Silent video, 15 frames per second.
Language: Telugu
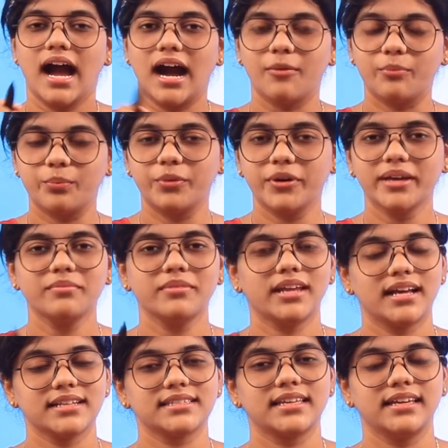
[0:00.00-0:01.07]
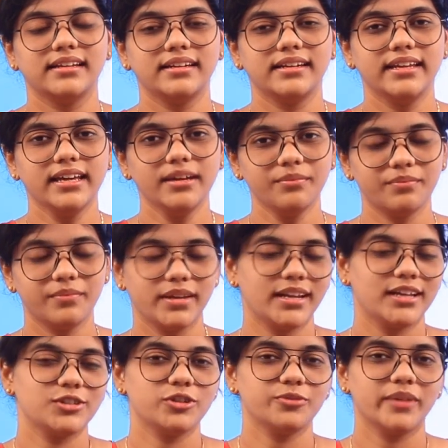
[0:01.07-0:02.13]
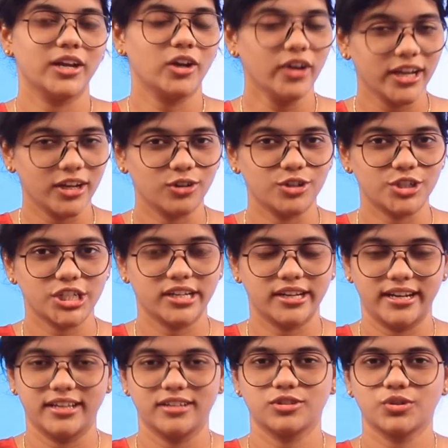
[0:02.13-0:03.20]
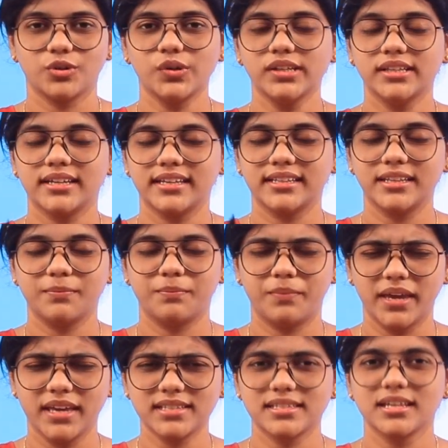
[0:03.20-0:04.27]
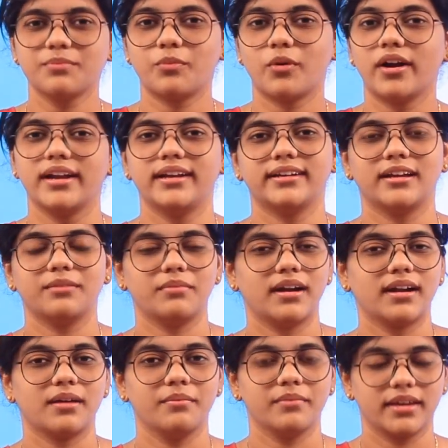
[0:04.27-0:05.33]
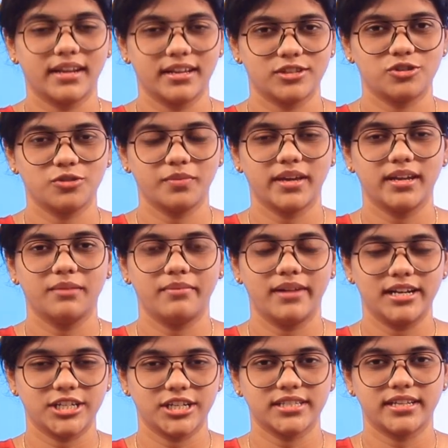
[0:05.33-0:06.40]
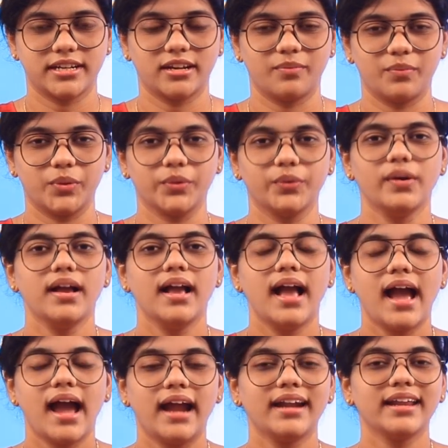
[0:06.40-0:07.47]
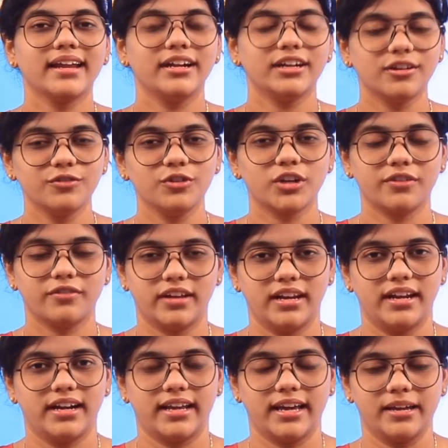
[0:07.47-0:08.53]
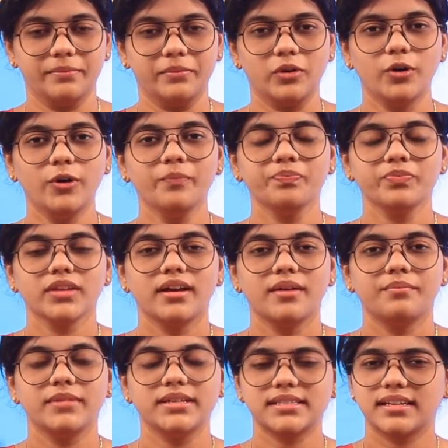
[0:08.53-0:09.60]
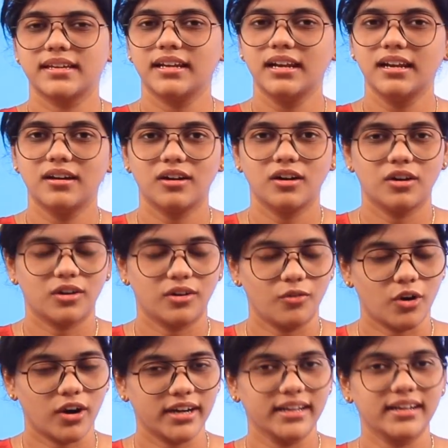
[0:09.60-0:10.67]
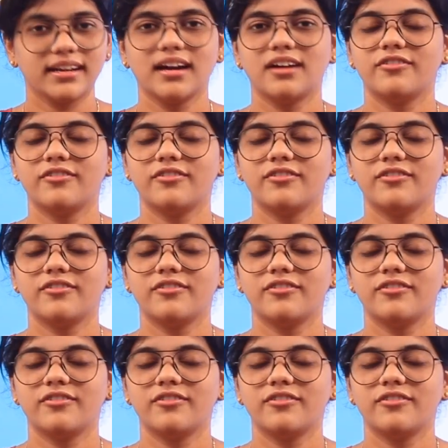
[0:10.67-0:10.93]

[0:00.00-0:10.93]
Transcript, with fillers: అప్పుడే మీరు ఆ స్కిల్ని మీ రెజ్యూమేలో ఇంక్లూడ్ చేయాలి సో ఇది బేసిక్ పాయింట్ అనమాట మీ రెజ్యూమేని బిల్డ్ చేసేటప్పుడు అండ్ ఇంటర్వ్యూకి వెళ్ళే టైంలో మీ స్కిల్ ఒకటన్నా